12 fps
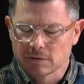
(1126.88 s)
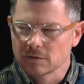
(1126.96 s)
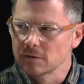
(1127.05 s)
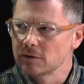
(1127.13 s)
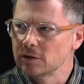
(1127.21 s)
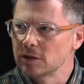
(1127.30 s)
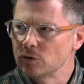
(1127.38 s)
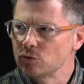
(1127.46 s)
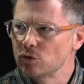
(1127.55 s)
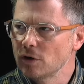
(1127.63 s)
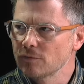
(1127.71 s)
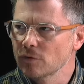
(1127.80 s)
euh, il a du
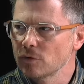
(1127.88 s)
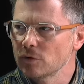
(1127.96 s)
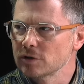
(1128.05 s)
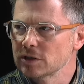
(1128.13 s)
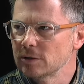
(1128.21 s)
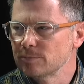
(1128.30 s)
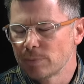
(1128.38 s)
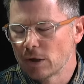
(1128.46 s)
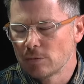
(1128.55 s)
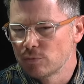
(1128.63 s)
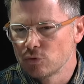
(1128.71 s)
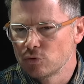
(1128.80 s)
coffre, euh, c'est pas
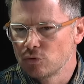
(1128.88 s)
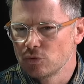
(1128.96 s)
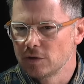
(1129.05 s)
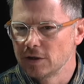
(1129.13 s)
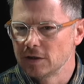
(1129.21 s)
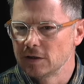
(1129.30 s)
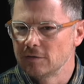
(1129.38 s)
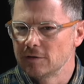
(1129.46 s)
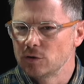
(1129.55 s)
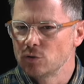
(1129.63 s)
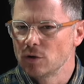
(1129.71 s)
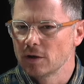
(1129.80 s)
le plus nul des,
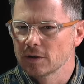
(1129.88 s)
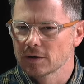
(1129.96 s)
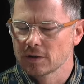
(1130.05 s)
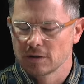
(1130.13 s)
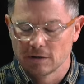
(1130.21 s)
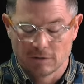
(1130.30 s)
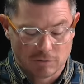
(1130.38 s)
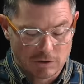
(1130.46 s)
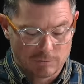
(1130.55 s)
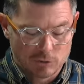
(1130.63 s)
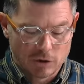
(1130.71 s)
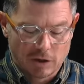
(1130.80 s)
V2. Hein,
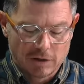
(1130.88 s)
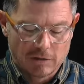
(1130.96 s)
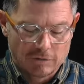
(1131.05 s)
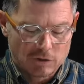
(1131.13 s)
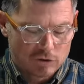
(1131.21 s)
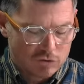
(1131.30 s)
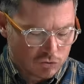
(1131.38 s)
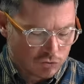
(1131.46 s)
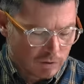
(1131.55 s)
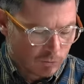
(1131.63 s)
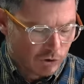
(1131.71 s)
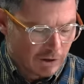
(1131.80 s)
voilà, puis Davidson, ils s'en sont
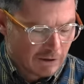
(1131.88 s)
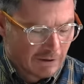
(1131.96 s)
débrouillés.